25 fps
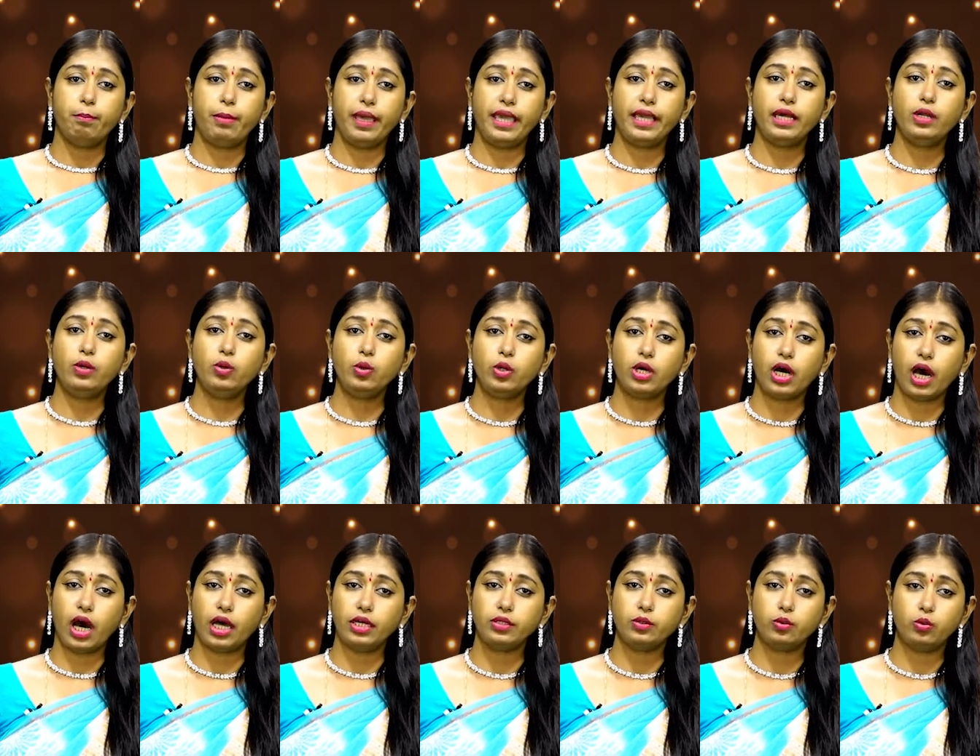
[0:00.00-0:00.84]
బెహ్లూ
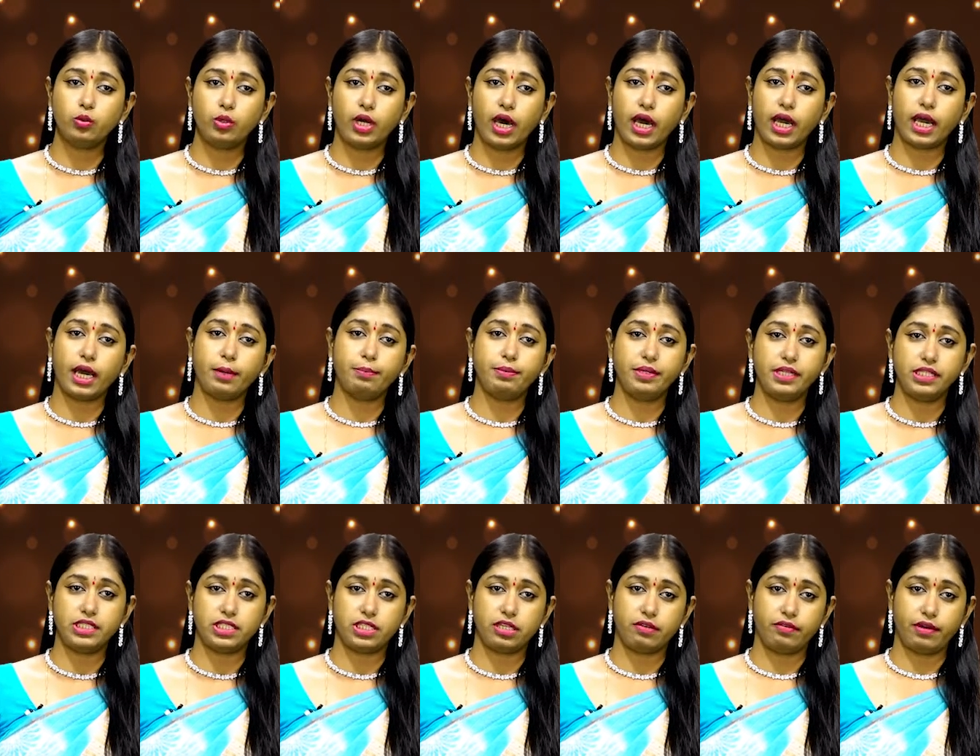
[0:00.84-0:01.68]
ఖాన్ గూడాగా
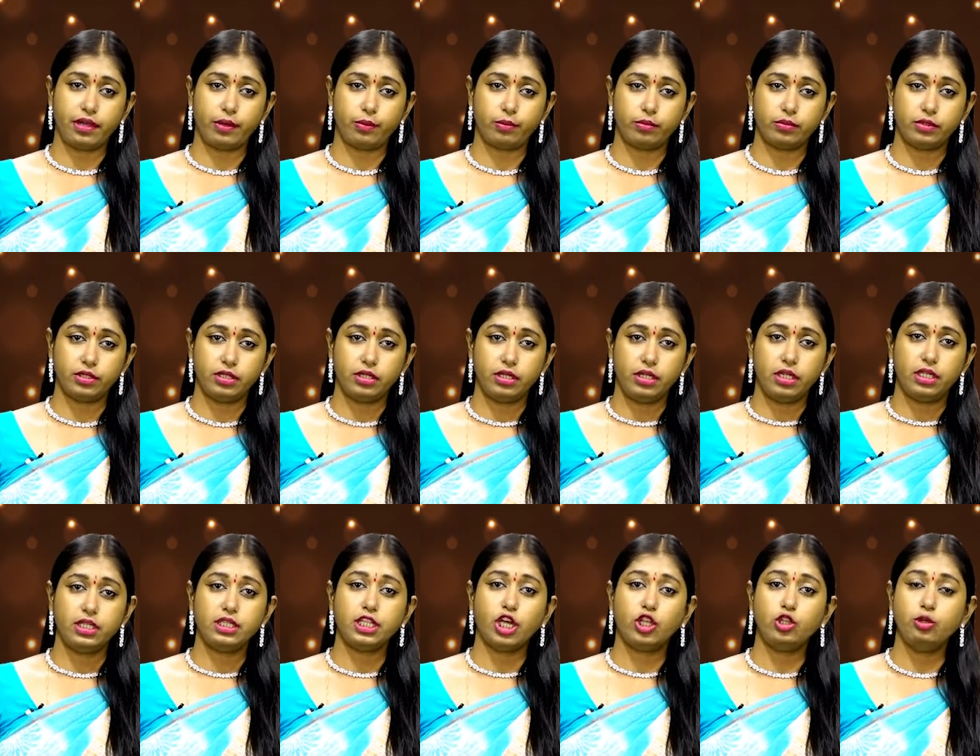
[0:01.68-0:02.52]
పిలిచేవారు
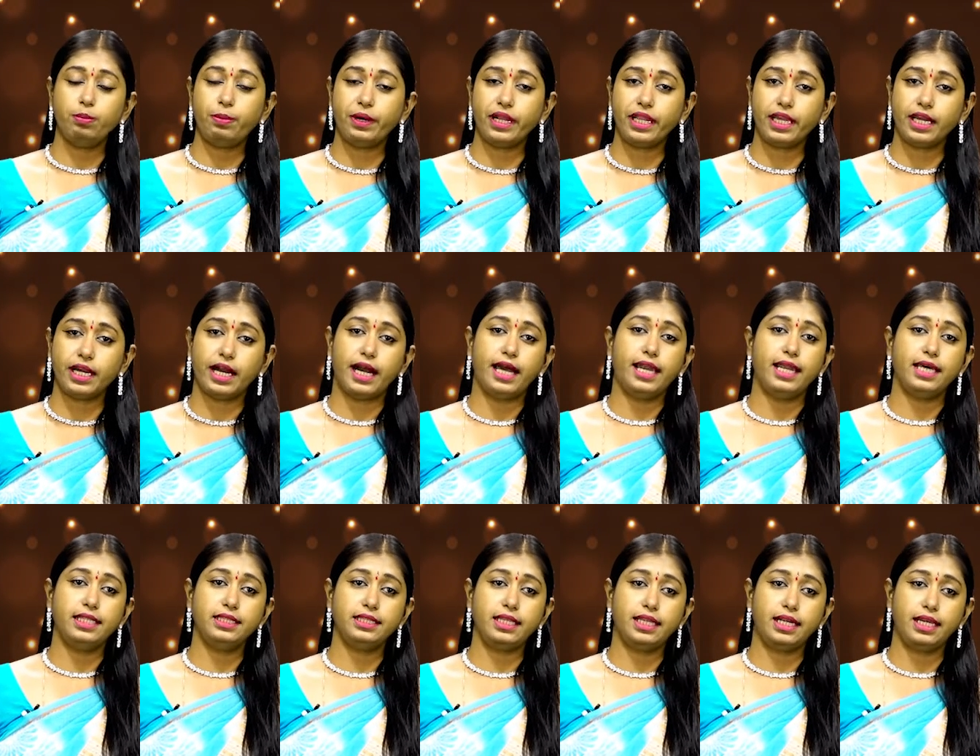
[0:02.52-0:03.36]
తదుపరి
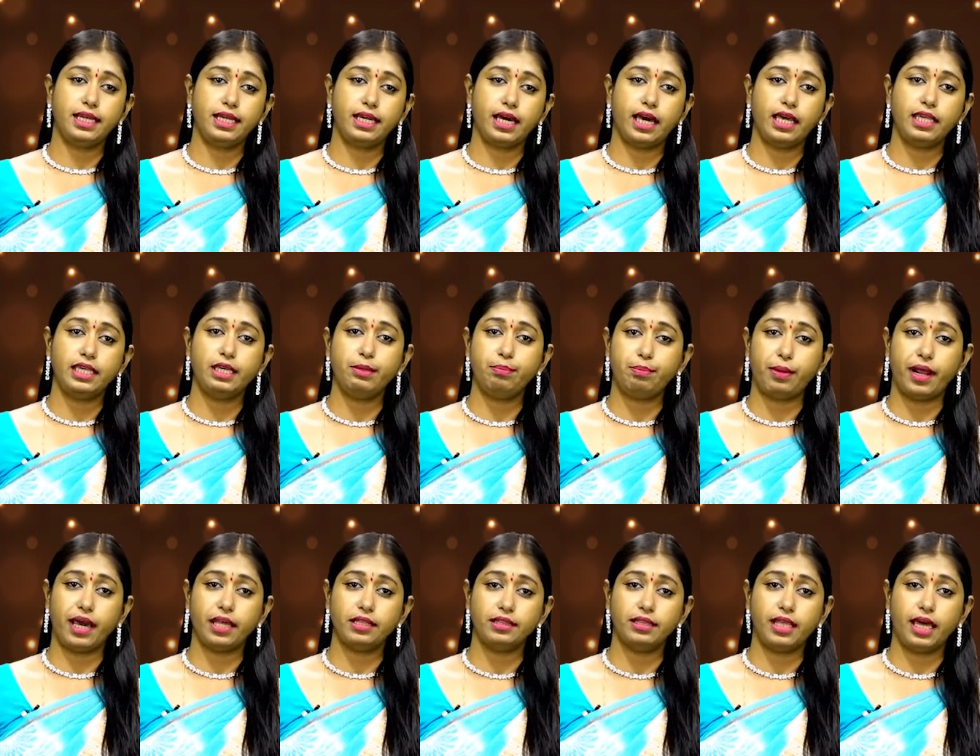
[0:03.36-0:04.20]
కాలాంతరంగా ఈ
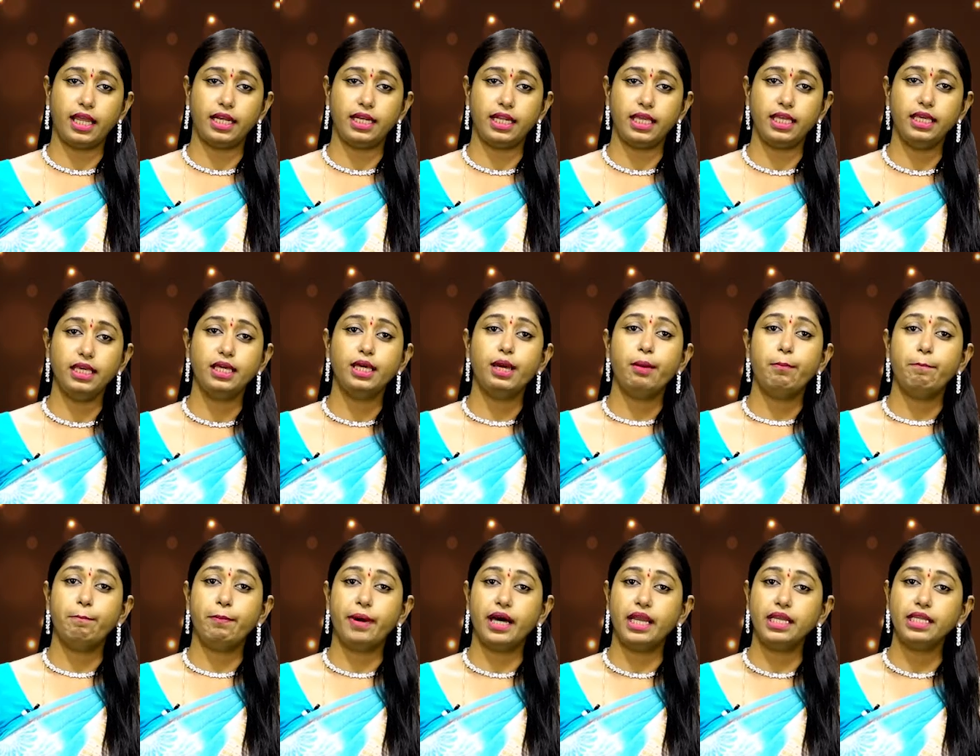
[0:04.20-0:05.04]
ప్రాంతాన్ని
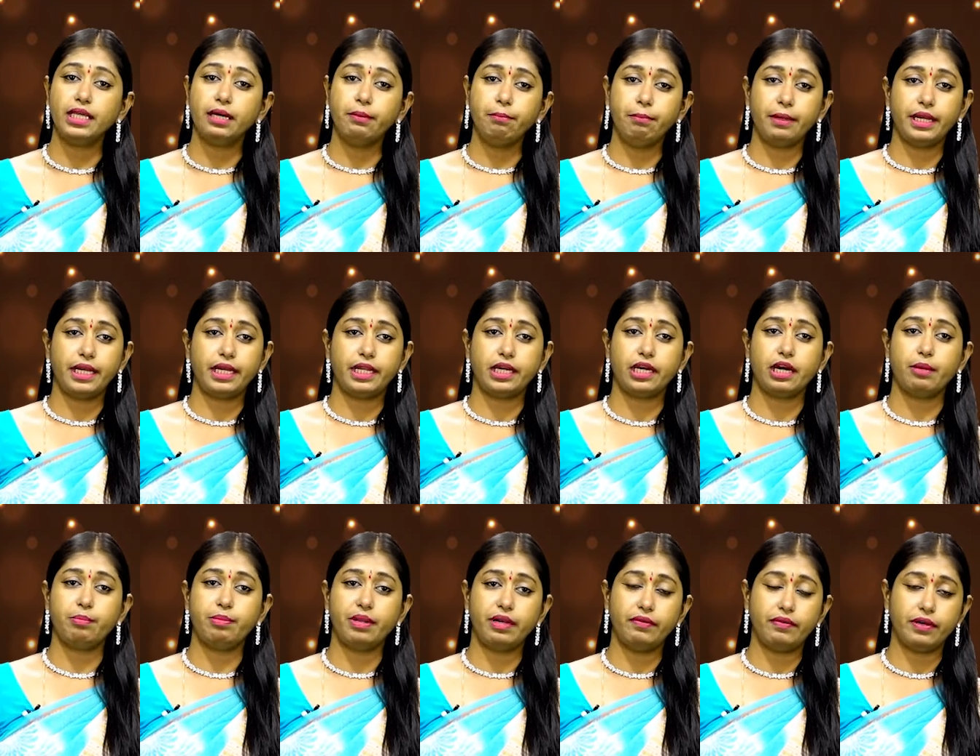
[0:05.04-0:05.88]

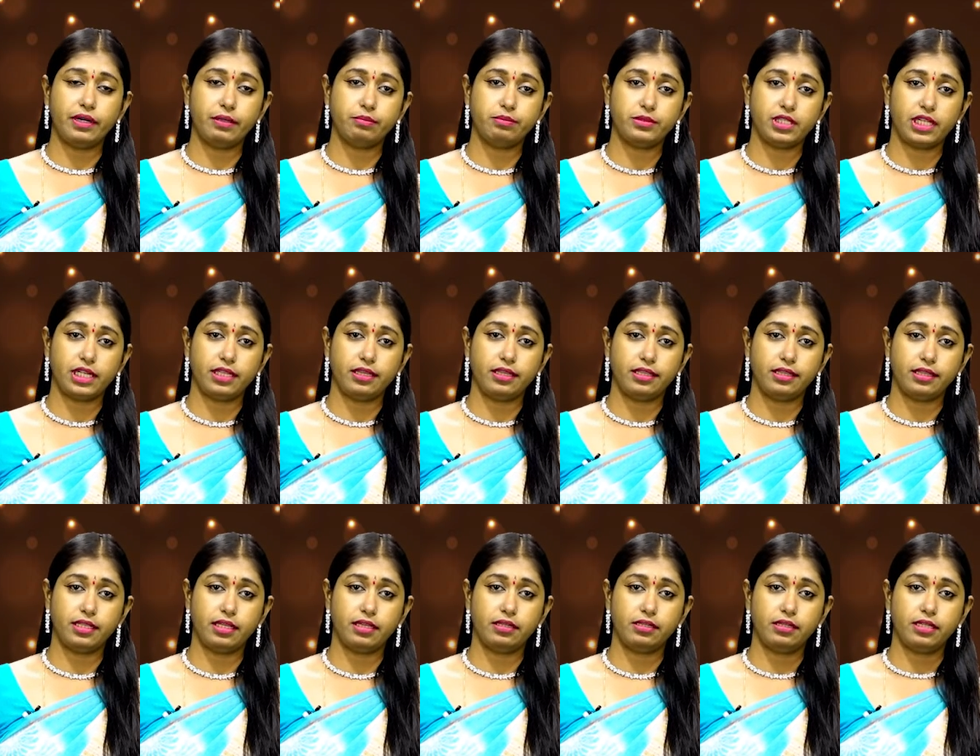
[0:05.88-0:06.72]
బల్కంపేటగా పిలవడం
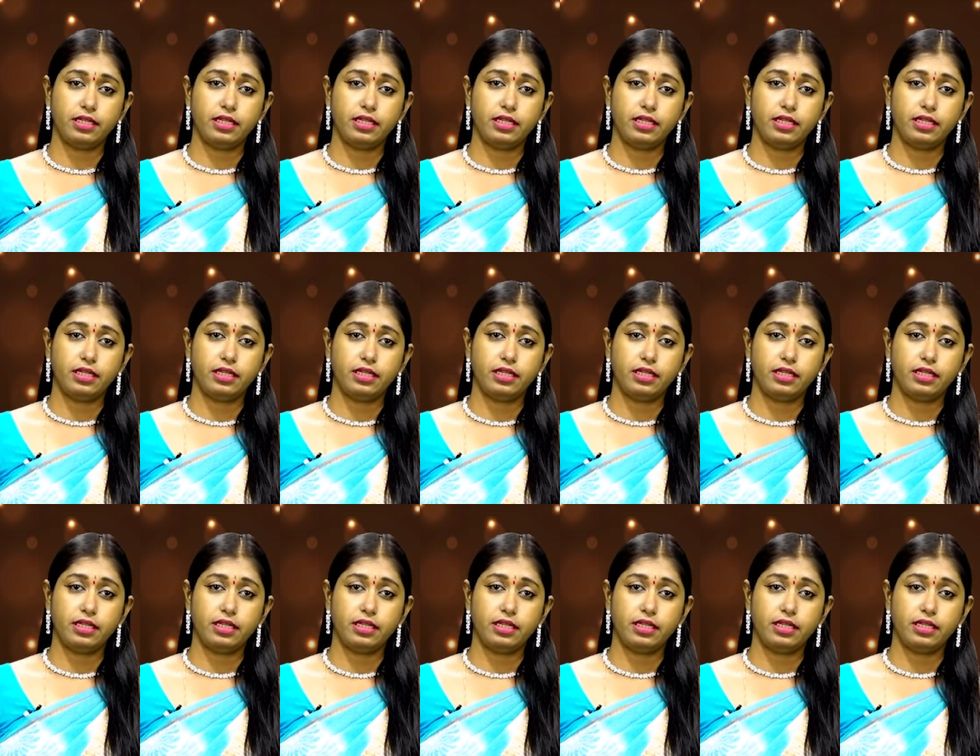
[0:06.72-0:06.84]
జరిగింది